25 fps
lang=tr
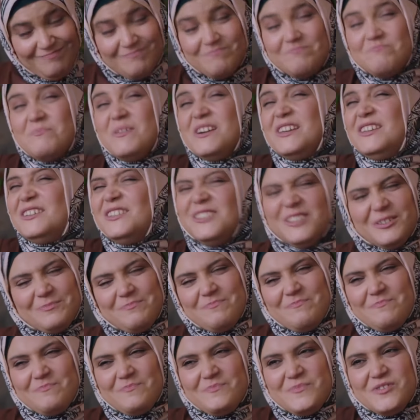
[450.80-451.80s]

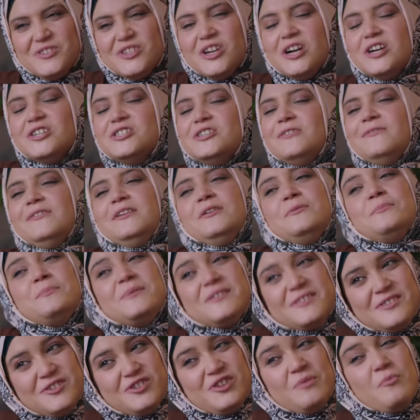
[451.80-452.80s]
Bayıldım. Çerçeveleyip
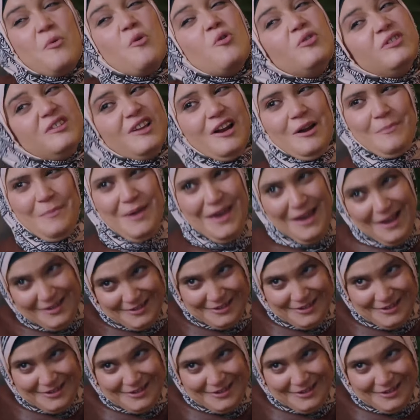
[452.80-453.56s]
basacağım. O kadar beğendim.